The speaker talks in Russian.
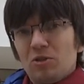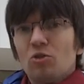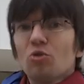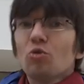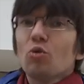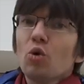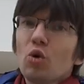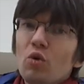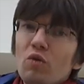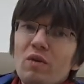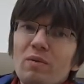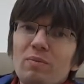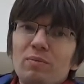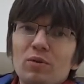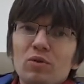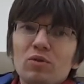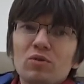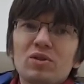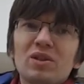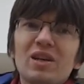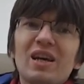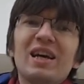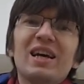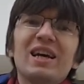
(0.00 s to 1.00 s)
Другой
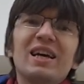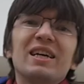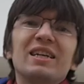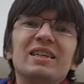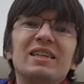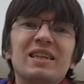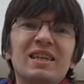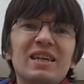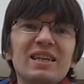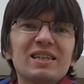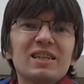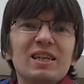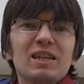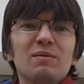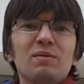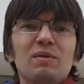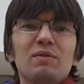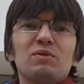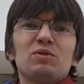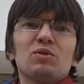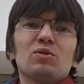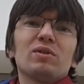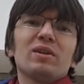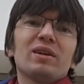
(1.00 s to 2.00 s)
вопрос, если
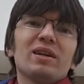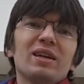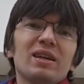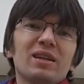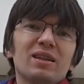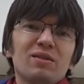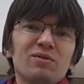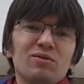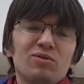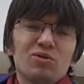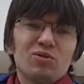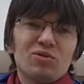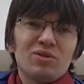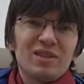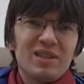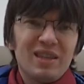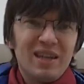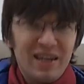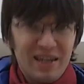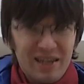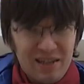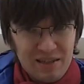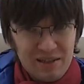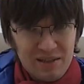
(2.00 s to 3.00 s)
вы все-таки это все
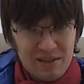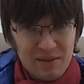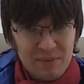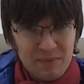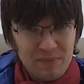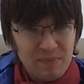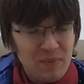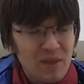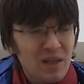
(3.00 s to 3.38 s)
знаете.